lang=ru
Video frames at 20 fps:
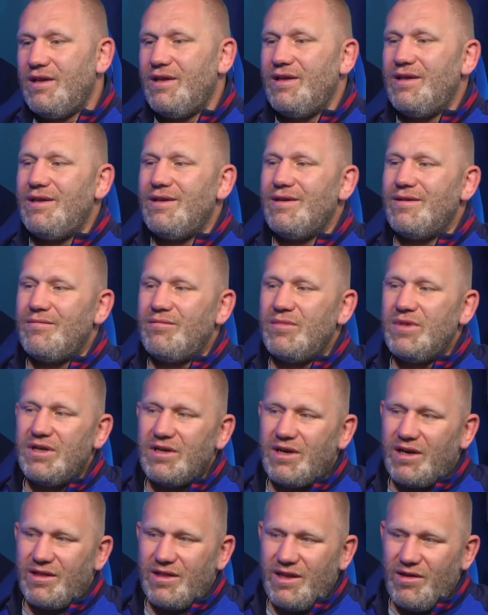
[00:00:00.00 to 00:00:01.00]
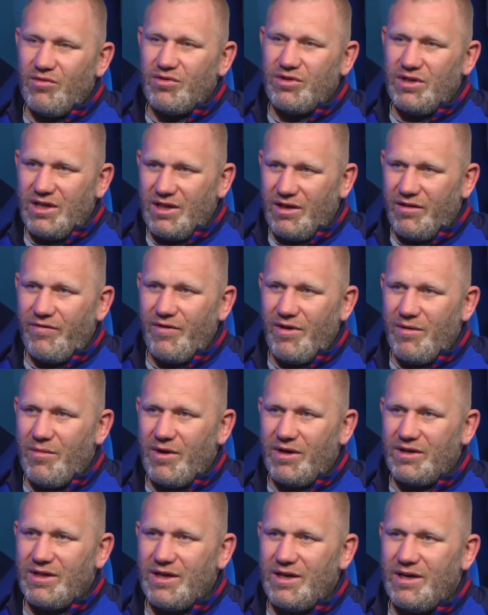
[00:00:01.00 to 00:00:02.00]
И мы росли вот на этих
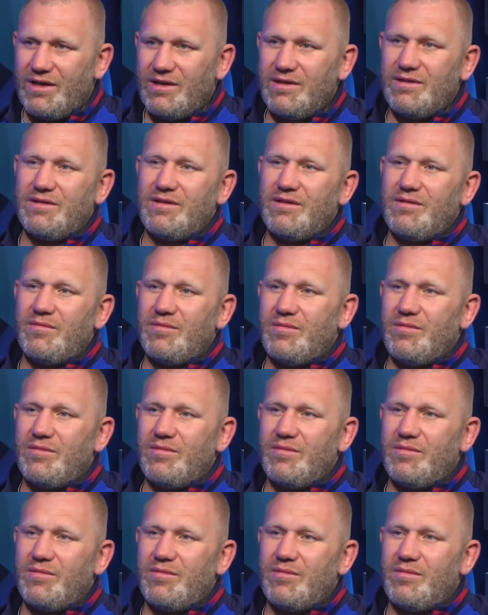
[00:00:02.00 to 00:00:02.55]
фильмах, да.